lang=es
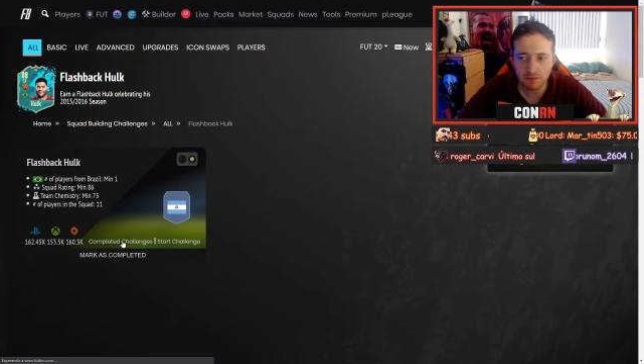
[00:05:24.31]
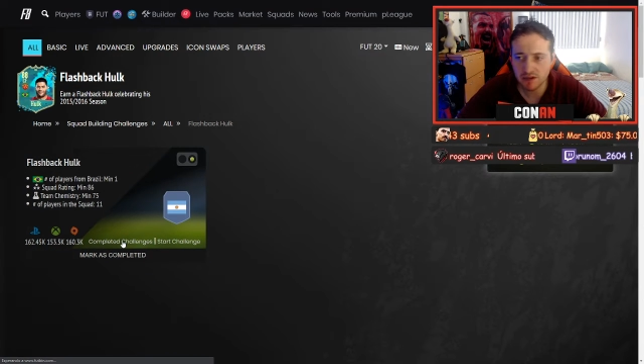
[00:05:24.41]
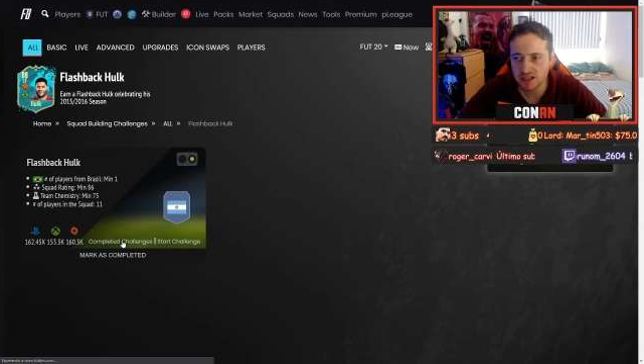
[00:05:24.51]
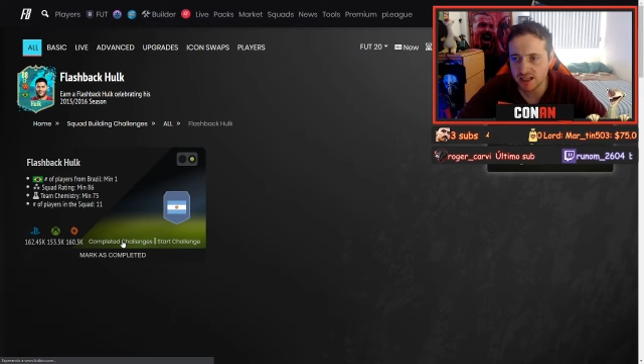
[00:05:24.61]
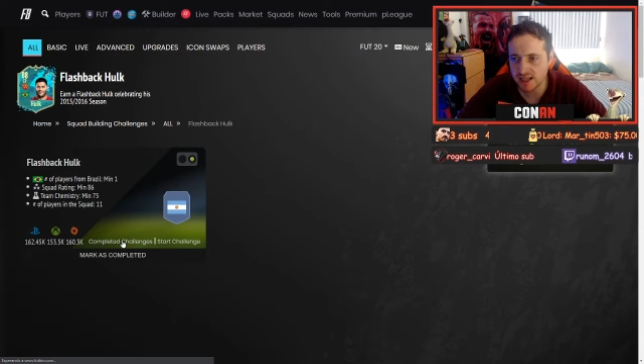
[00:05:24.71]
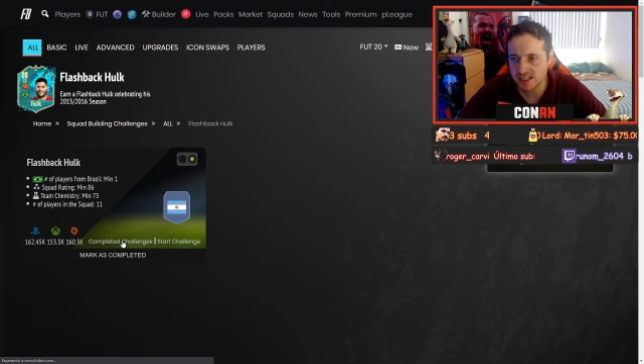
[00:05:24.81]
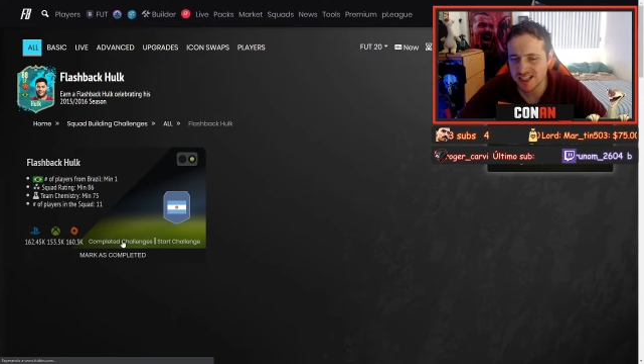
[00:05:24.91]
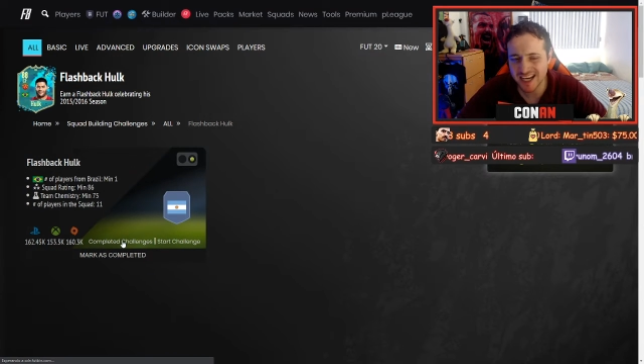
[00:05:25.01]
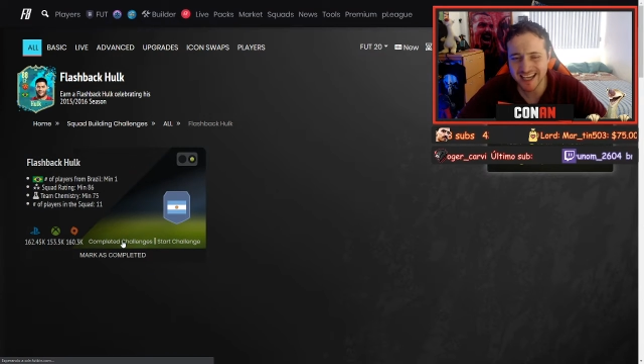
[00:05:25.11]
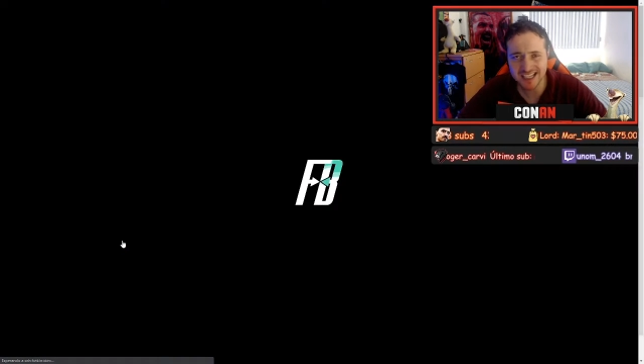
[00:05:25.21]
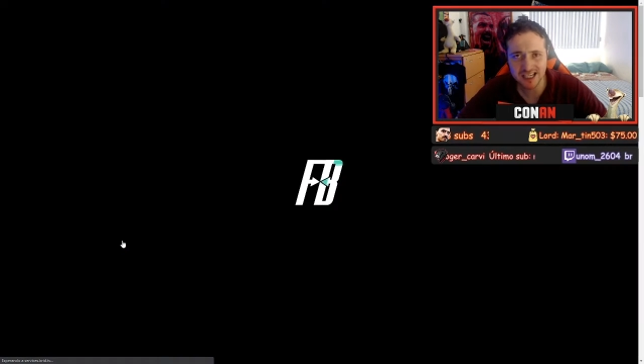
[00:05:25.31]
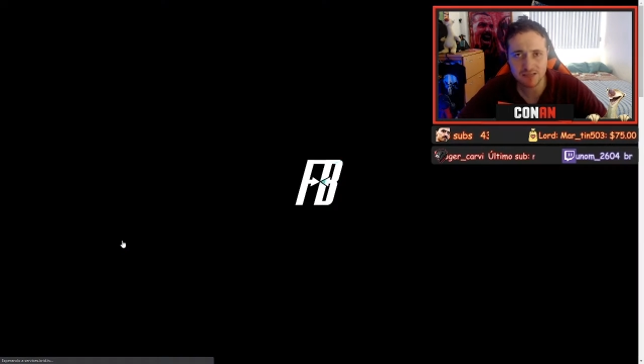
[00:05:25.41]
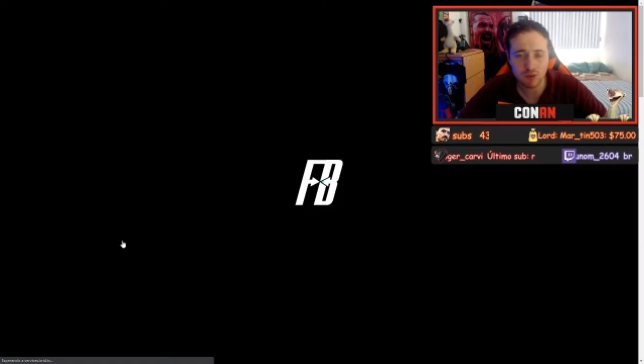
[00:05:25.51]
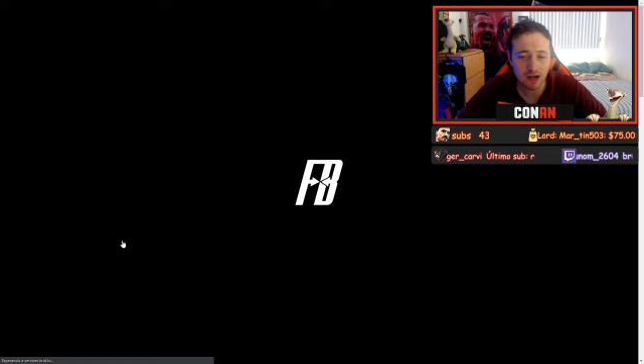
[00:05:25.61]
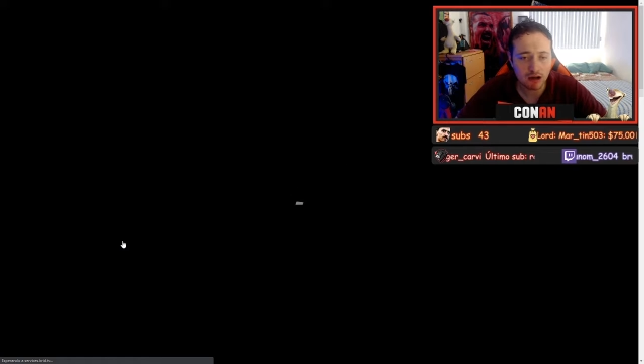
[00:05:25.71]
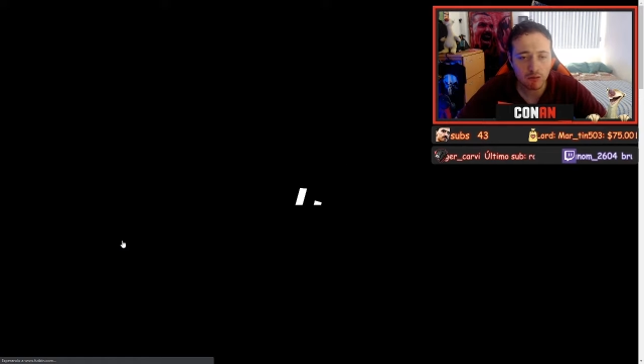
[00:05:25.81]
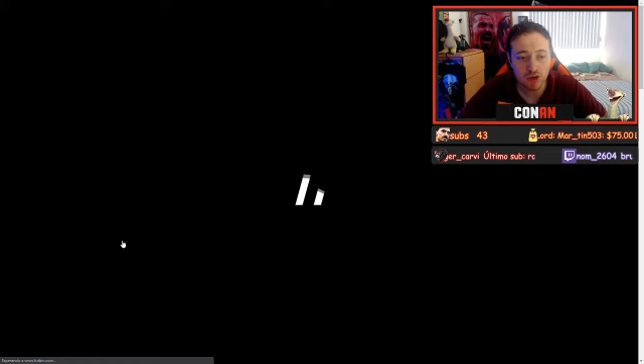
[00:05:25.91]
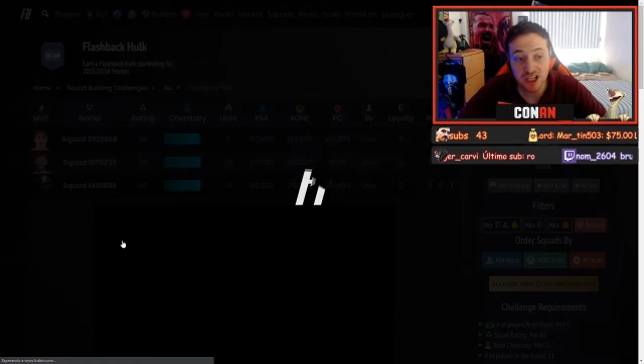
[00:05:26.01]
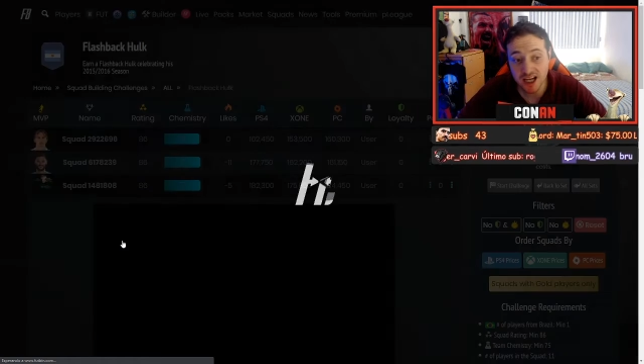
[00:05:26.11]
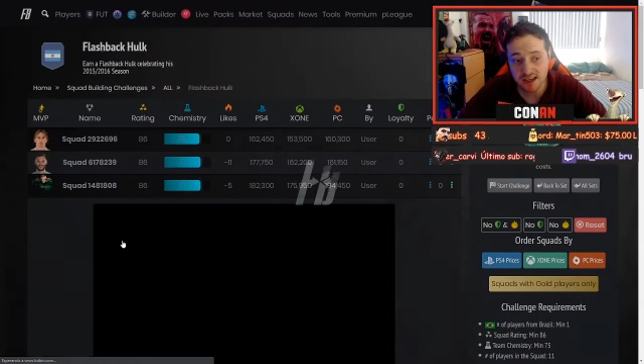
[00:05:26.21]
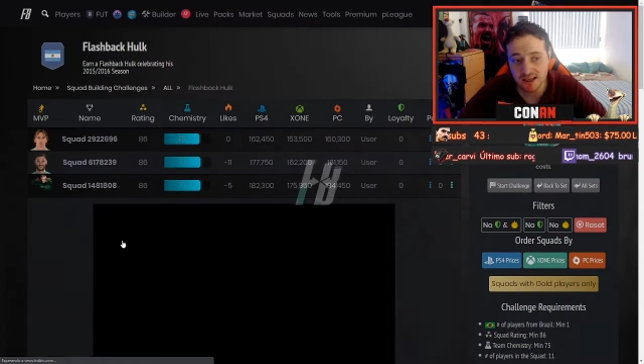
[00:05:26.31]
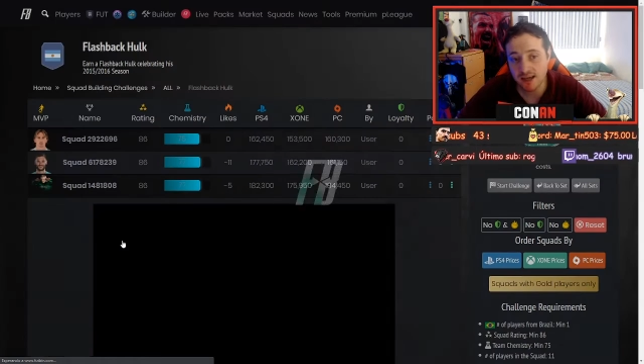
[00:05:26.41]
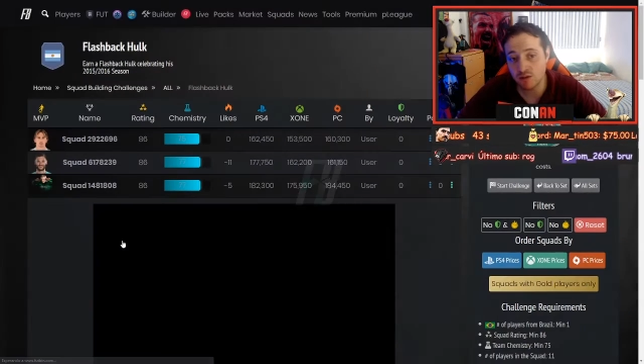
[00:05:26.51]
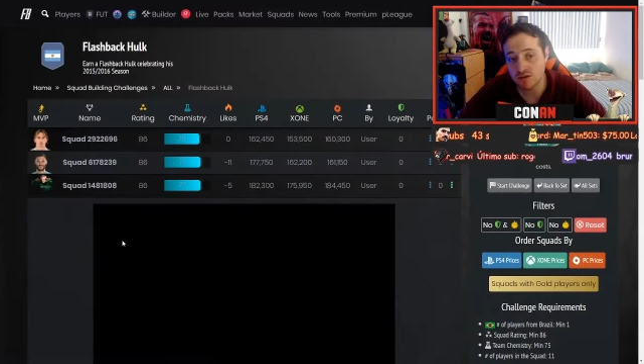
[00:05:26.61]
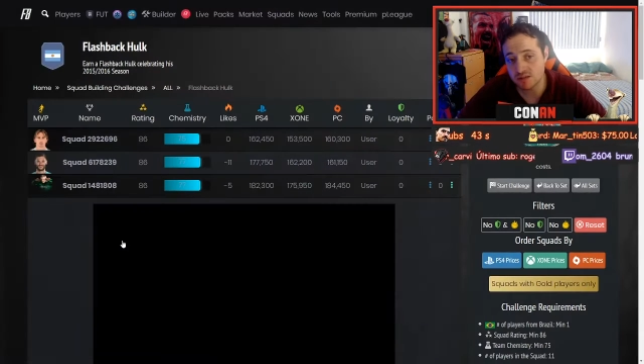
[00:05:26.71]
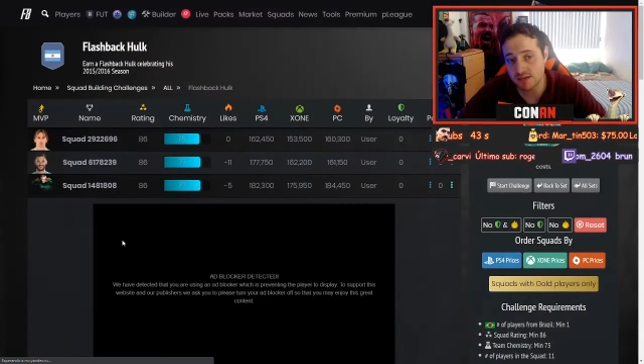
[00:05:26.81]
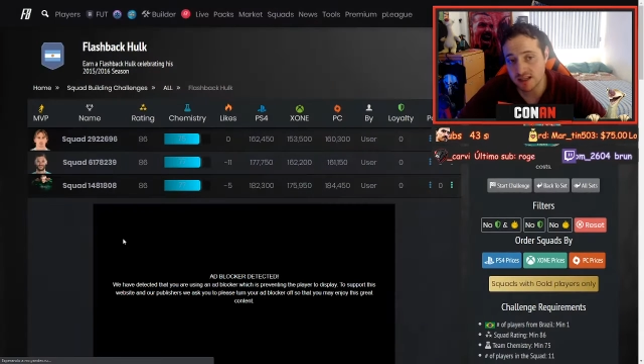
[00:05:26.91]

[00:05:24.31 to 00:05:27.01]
plantillas ya hechas por la comunidad de Ultimate